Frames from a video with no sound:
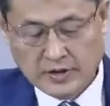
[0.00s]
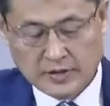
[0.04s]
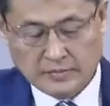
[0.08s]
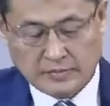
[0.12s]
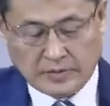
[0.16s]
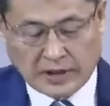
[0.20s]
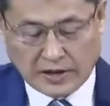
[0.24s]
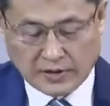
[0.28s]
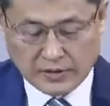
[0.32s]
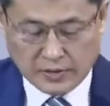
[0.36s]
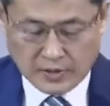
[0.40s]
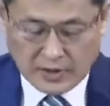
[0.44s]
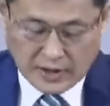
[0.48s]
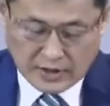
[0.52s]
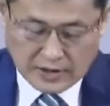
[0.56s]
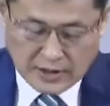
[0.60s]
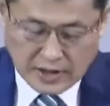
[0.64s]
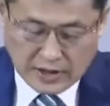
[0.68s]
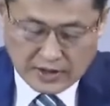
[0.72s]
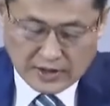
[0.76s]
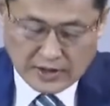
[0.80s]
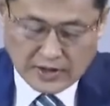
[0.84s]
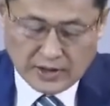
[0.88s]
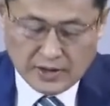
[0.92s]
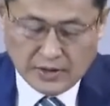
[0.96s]
바로가
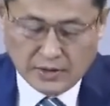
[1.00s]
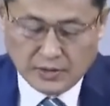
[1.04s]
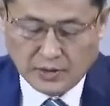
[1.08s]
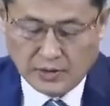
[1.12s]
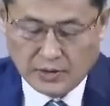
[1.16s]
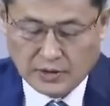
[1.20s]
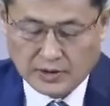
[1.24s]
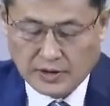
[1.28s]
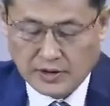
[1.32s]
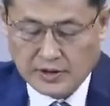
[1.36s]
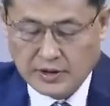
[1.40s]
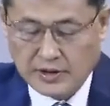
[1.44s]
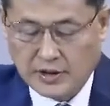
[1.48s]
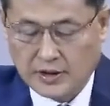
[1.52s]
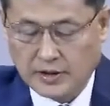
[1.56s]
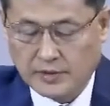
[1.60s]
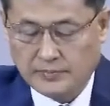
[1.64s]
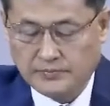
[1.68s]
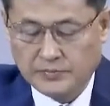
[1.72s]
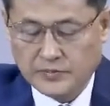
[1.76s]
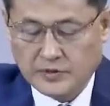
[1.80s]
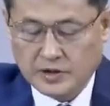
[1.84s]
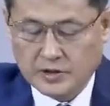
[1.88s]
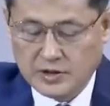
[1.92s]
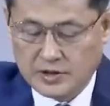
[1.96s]
가까이 올 때에
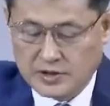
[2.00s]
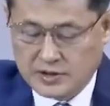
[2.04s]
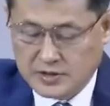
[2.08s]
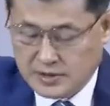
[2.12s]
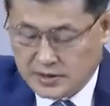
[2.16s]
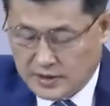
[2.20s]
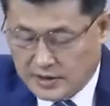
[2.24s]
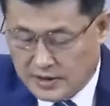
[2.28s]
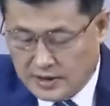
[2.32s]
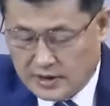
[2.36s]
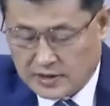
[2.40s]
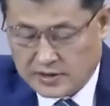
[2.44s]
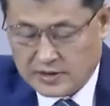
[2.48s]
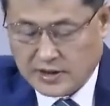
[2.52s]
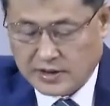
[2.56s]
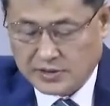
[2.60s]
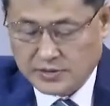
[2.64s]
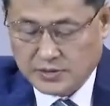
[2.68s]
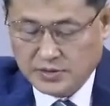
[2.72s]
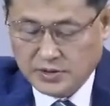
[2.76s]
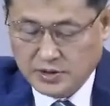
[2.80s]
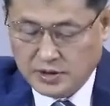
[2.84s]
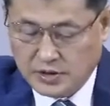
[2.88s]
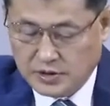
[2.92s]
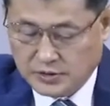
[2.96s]
이스라엘
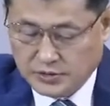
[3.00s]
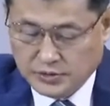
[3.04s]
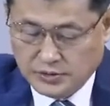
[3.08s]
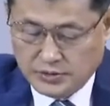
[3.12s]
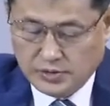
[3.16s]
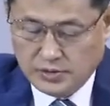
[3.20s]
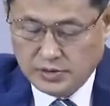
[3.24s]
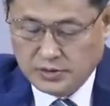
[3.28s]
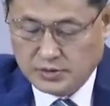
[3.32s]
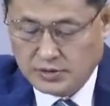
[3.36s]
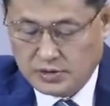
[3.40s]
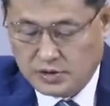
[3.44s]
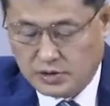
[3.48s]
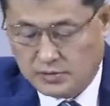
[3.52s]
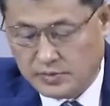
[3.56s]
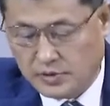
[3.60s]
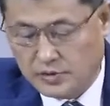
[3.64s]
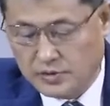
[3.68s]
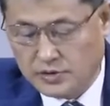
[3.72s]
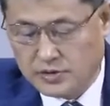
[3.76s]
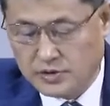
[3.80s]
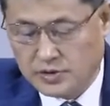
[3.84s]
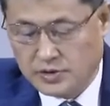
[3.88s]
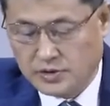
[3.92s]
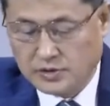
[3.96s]
자손이 눈을 들어
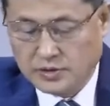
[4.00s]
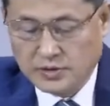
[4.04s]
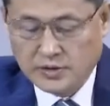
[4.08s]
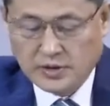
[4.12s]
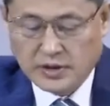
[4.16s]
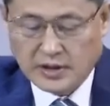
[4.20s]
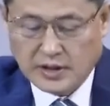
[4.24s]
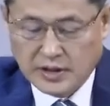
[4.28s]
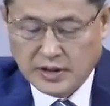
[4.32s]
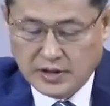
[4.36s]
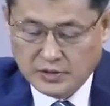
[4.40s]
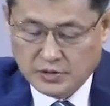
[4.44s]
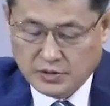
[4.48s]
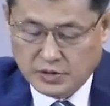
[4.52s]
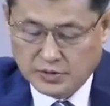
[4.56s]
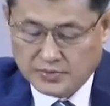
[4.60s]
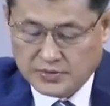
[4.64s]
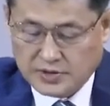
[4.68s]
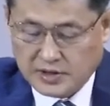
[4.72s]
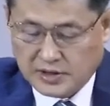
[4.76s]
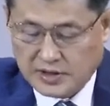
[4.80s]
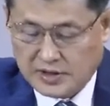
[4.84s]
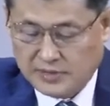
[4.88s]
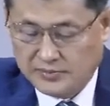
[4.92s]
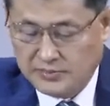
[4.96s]
본즉 애굽
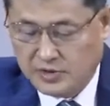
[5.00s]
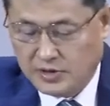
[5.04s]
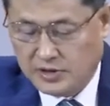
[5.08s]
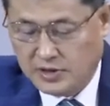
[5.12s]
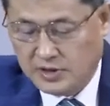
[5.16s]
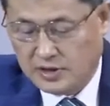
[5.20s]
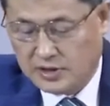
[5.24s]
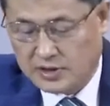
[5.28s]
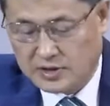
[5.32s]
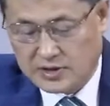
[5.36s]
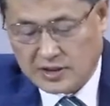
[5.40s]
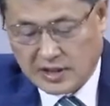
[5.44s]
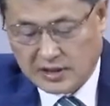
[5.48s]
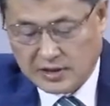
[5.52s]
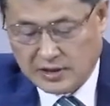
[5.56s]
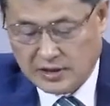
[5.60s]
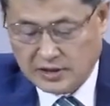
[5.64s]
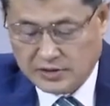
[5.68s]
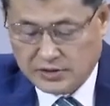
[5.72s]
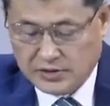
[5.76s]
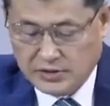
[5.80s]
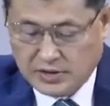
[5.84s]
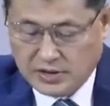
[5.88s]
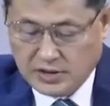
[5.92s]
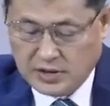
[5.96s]
사람들이
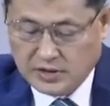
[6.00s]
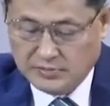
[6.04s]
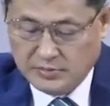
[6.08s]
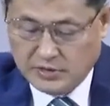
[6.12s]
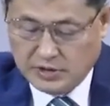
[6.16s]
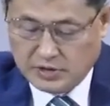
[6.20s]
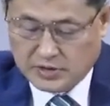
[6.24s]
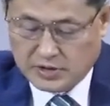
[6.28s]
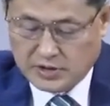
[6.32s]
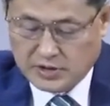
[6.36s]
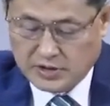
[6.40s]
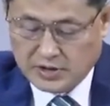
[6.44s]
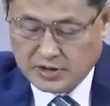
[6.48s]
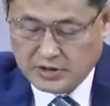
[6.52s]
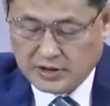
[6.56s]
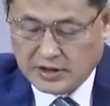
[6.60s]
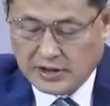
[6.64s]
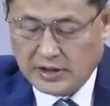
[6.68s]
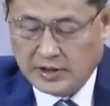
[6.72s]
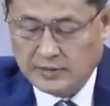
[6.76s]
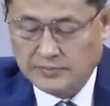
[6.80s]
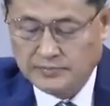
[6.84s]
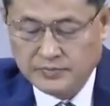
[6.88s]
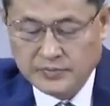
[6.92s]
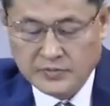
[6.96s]
자기 뒤에
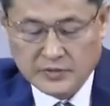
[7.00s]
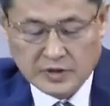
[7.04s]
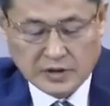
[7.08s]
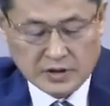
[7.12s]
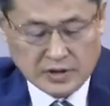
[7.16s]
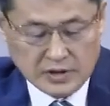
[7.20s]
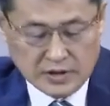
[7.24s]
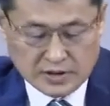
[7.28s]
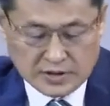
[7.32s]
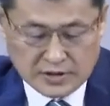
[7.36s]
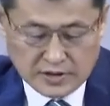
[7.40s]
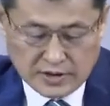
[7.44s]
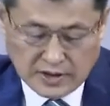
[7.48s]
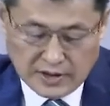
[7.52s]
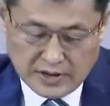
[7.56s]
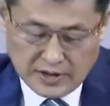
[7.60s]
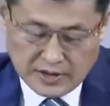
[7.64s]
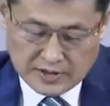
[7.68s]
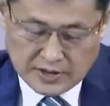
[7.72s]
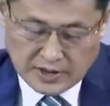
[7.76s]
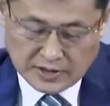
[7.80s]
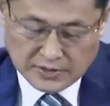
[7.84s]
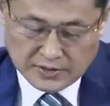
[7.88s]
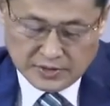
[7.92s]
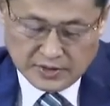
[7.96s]
미친지라 이스라엘
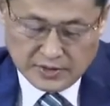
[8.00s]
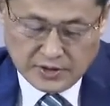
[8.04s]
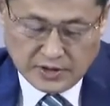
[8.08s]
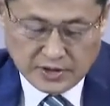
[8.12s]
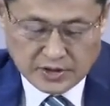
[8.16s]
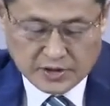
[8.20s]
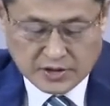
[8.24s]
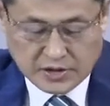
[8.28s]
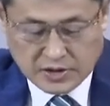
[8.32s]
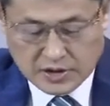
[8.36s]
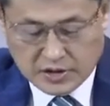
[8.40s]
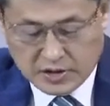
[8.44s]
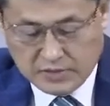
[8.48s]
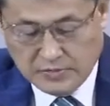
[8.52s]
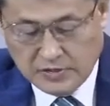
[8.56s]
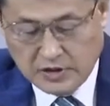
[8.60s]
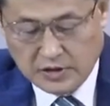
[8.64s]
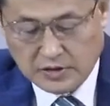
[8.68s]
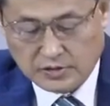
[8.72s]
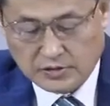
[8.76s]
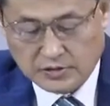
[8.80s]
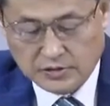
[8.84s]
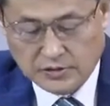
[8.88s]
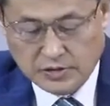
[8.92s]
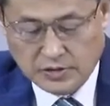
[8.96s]
자손이
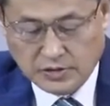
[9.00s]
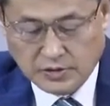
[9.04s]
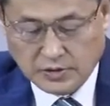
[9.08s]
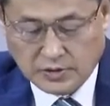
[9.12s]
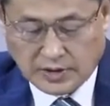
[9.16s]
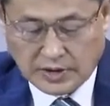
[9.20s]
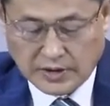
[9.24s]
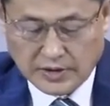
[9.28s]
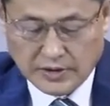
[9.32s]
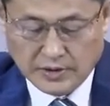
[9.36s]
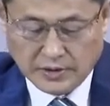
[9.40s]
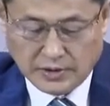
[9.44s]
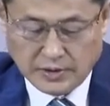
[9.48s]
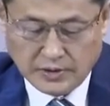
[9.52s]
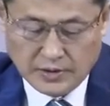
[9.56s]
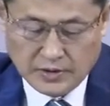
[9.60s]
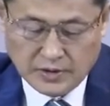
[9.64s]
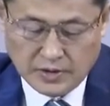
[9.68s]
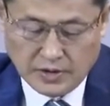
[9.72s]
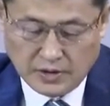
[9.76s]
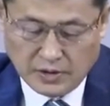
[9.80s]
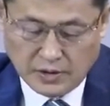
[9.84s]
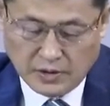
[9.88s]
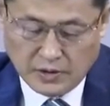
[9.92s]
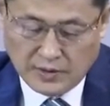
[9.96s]
심히 두려워하여
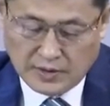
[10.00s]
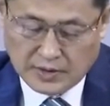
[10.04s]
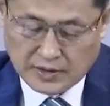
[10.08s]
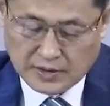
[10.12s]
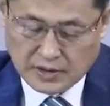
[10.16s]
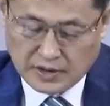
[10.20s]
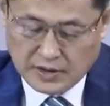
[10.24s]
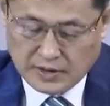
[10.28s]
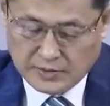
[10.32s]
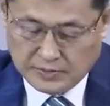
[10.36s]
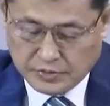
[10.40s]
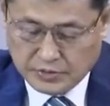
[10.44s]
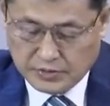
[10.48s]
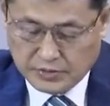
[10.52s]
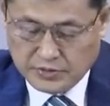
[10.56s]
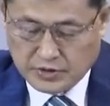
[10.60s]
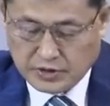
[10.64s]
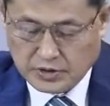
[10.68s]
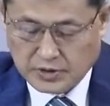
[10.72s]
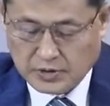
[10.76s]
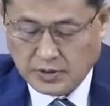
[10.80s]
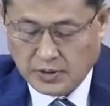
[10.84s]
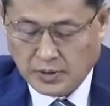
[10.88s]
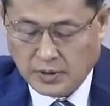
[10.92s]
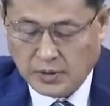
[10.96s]
여호와께
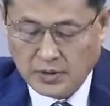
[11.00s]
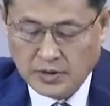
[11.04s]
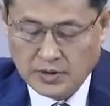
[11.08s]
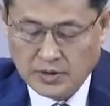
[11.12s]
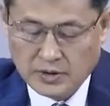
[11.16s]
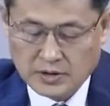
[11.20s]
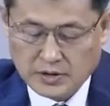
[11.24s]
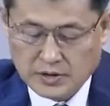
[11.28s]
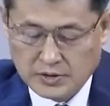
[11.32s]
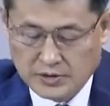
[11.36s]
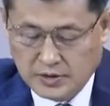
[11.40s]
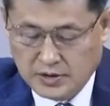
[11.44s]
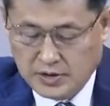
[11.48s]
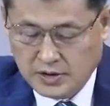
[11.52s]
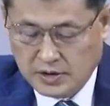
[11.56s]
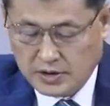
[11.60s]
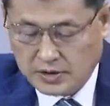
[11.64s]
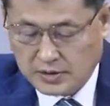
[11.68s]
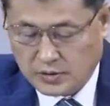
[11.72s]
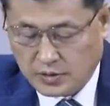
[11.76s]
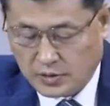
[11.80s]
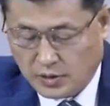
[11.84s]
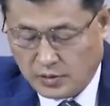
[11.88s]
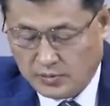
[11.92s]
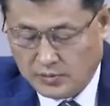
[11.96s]
부르짖고
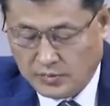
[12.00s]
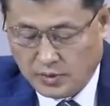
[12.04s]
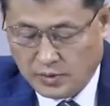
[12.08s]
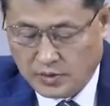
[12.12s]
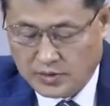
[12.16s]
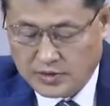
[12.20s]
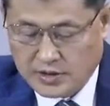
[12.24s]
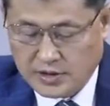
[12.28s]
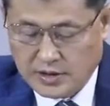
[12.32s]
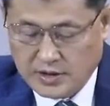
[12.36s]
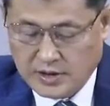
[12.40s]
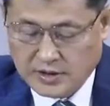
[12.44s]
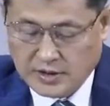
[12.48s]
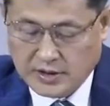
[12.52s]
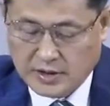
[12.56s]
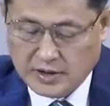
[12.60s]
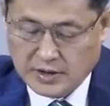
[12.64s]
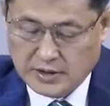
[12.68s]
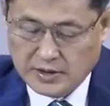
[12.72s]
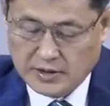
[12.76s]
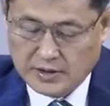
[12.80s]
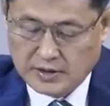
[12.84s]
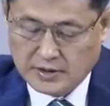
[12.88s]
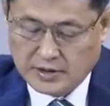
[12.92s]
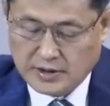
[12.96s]
그들이 또 모세에게
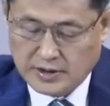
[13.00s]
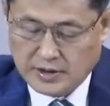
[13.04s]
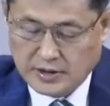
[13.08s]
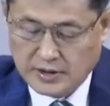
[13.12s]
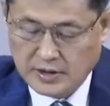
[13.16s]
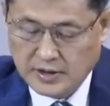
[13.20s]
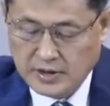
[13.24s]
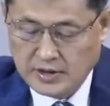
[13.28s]
이르되